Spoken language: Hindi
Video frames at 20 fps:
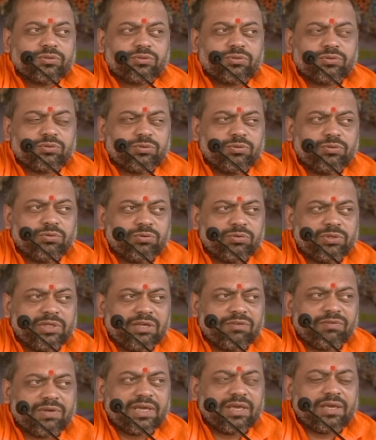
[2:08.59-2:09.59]
तो
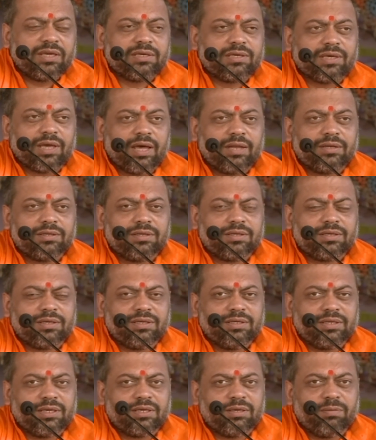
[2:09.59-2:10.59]
गुरुदेव के ज्ञान की
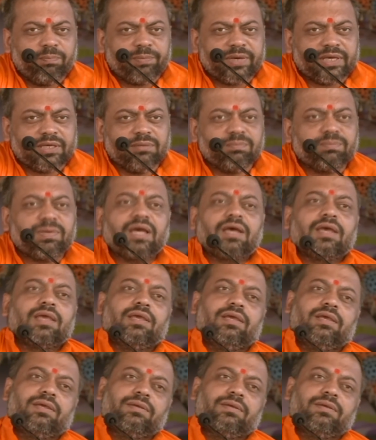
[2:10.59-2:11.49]
यही महिमा है